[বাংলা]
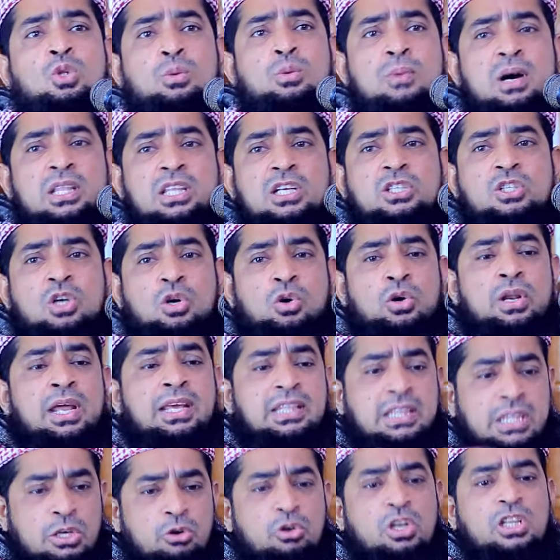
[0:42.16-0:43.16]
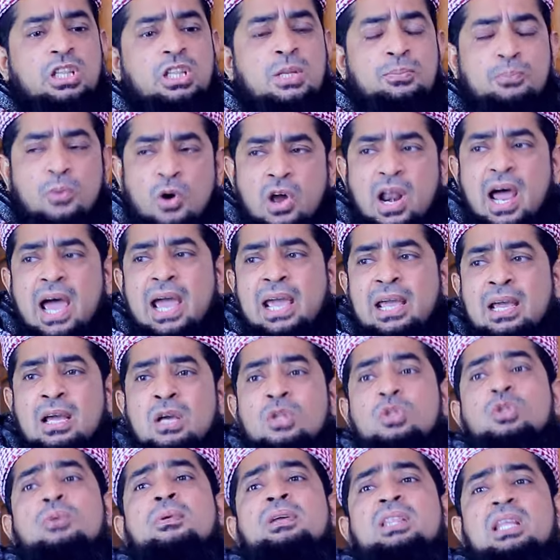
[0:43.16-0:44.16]
তোমাদের যখন এই থিওরিতে পড়ায়
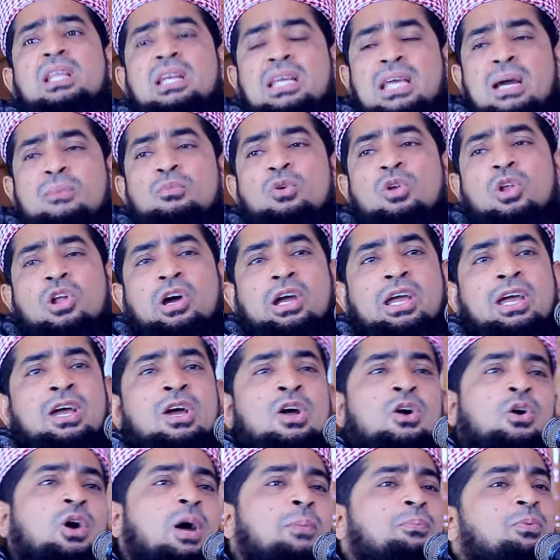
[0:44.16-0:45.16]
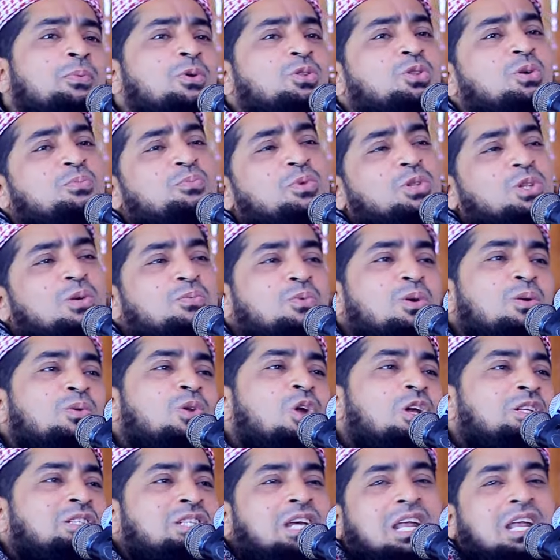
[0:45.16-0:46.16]
তোমাদের কেমন লাগে কয় প্রথম প্রথম খুব
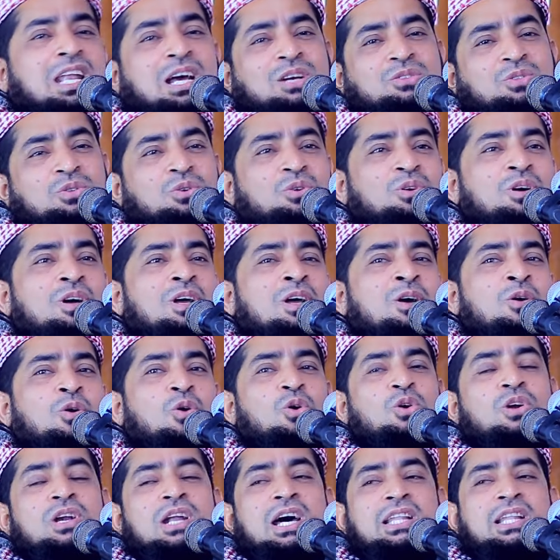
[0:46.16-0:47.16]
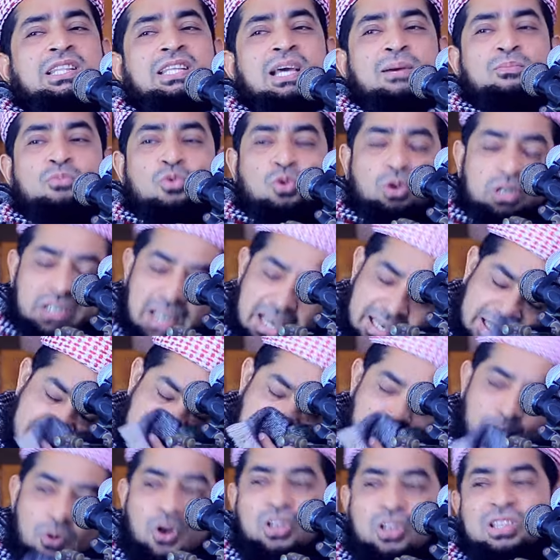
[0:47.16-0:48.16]
লজ্জা লাগতো ওন্না দিয়ে মুখ
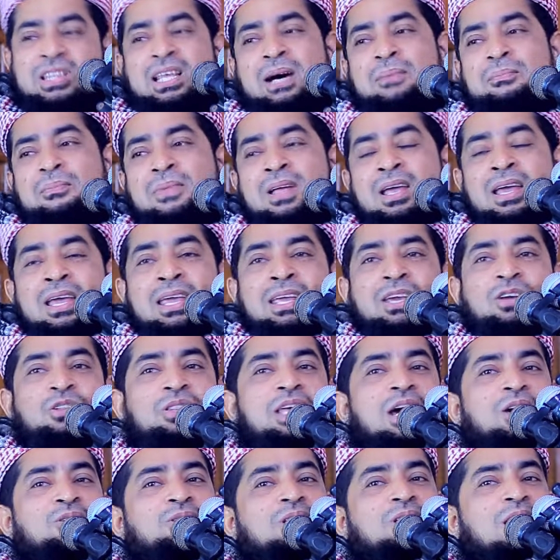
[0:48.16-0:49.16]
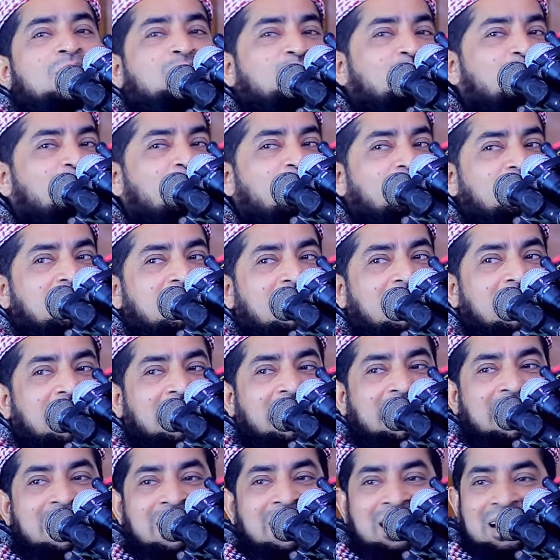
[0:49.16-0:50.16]
ঢাকিয়ে পড়তাম কিন্তু এখন আর কোনো লজ্জা
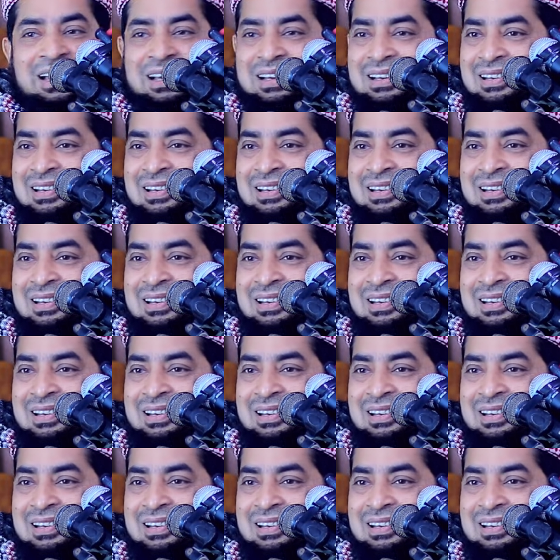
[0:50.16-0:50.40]
লাগে না